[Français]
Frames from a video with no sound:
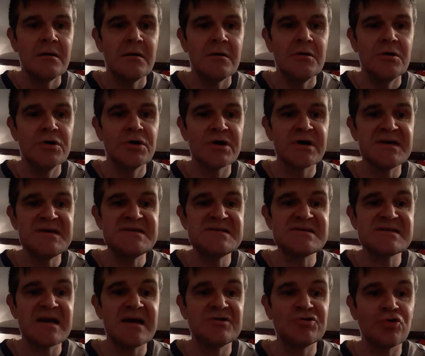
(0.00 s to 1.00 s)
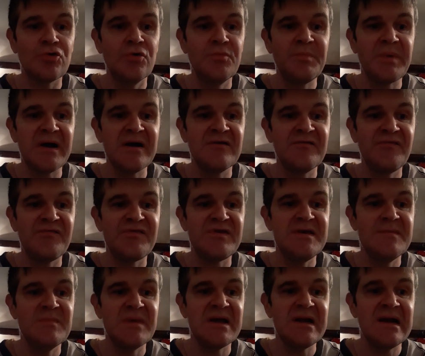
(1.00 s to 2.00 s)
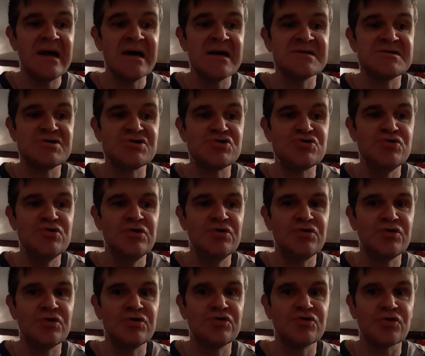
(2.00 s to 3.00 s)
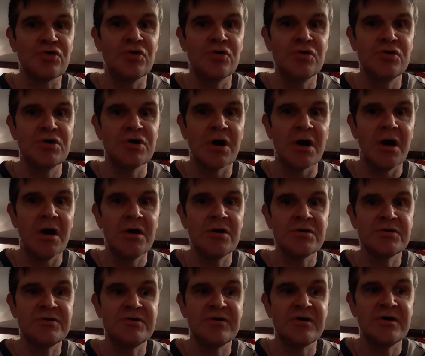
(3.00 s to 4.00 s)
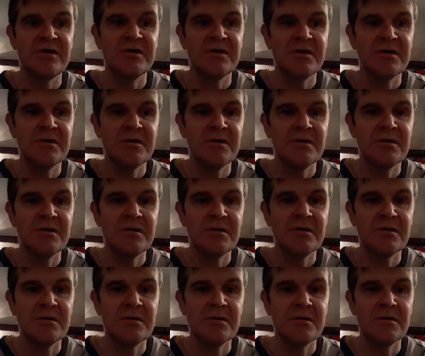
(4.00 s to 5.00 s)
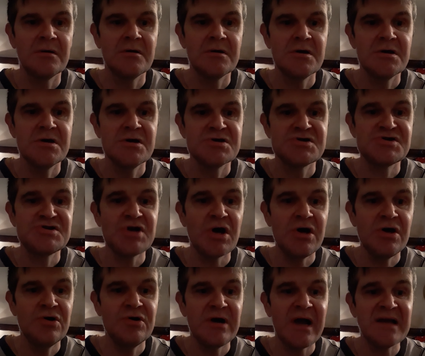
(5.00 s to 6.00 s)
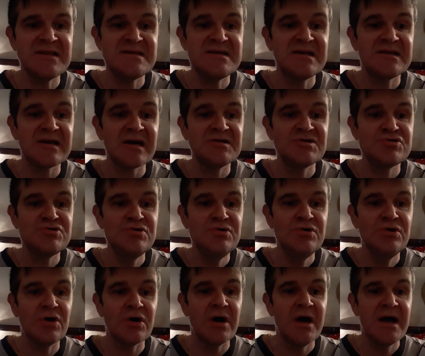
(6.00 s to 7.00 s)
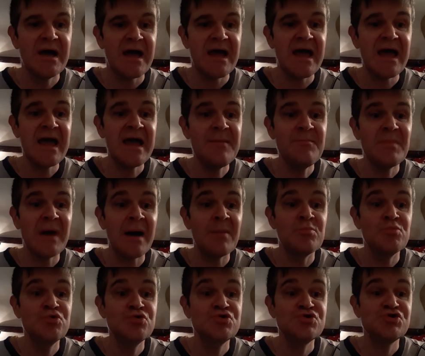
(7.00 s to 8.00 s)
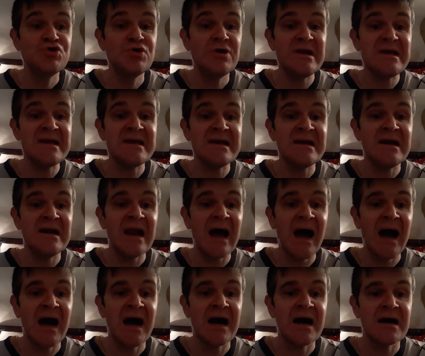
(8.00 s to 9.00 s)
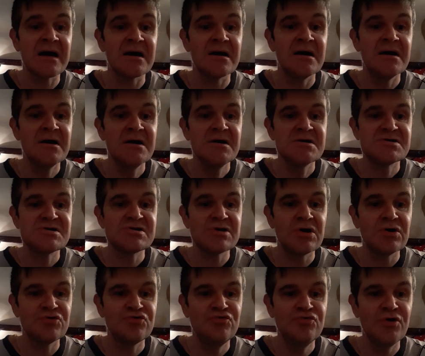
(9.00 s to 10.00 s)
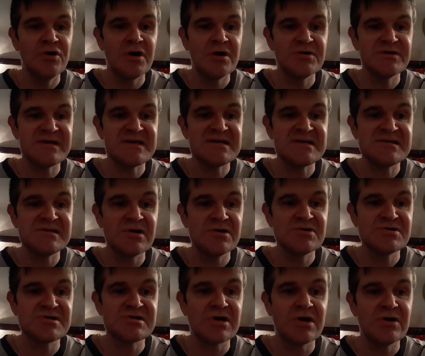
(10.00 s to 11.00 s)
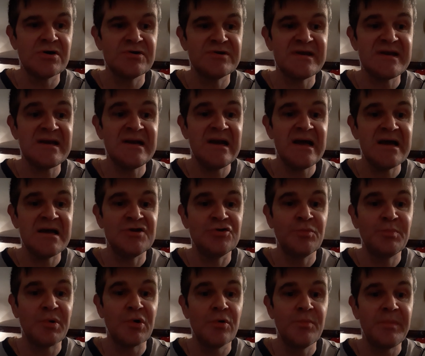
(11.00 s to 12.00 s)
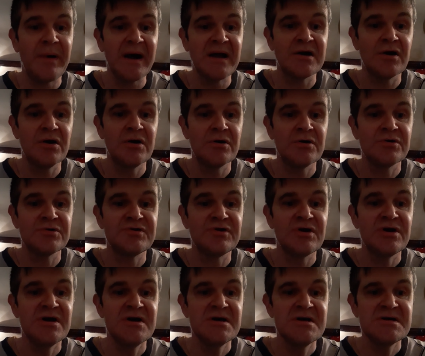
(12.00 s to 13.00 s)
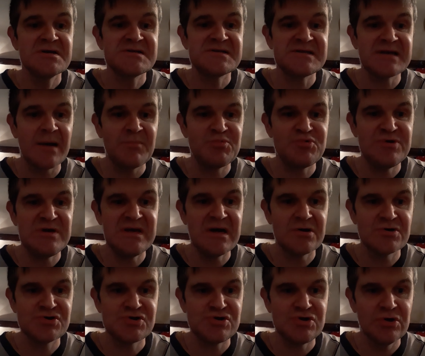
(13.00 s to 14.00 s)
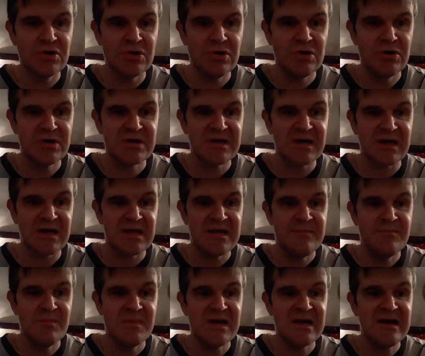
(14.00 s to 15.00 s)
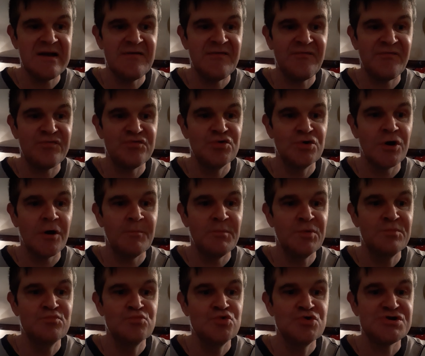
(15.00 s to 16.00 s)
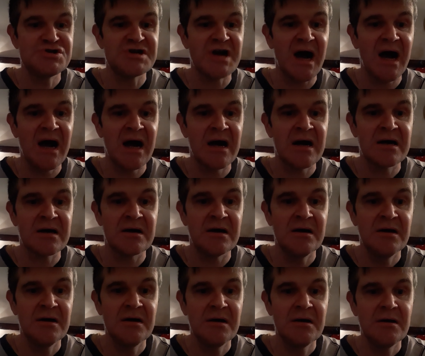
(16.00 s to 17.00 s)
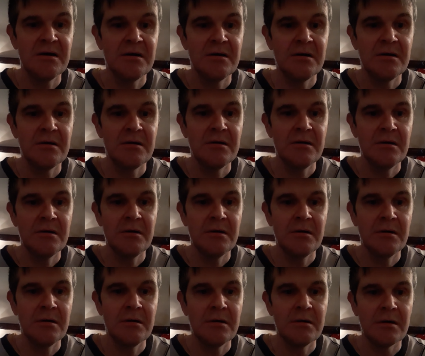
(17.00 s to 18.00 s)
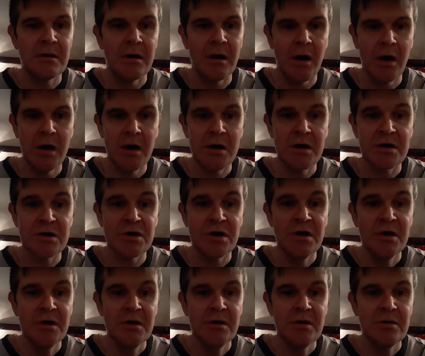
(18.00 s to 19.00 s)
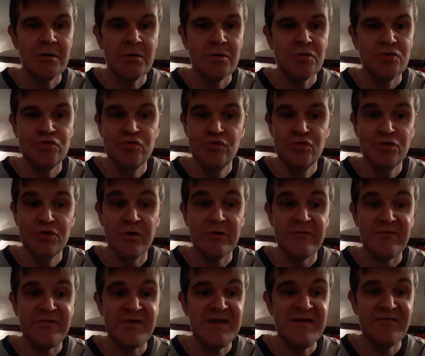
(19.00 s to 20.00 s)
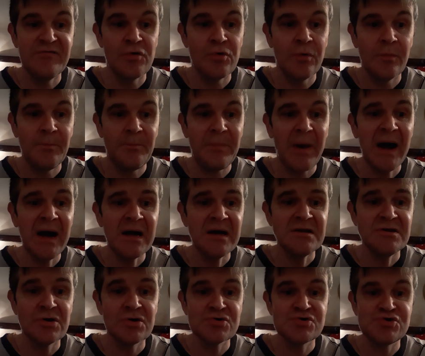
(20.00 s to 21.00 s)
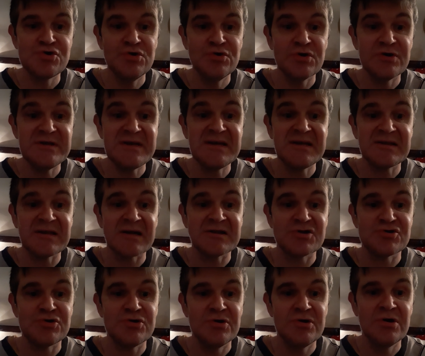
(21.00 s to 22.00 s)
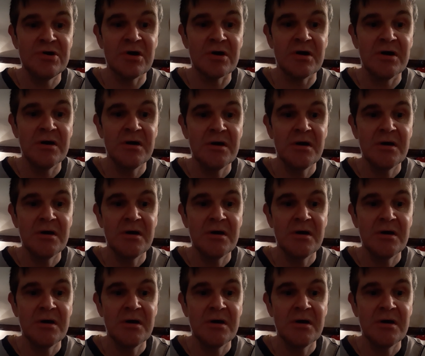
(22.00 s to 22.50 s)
Le risque est trop infime et l'insulte trop grande. Seule la dictature aime à museler l'art, s'entourant des encens, des laits de propagande, s'appuyant sur le crime et les fourbes mouchards. Or, nous ne vivons pas dans une dictature.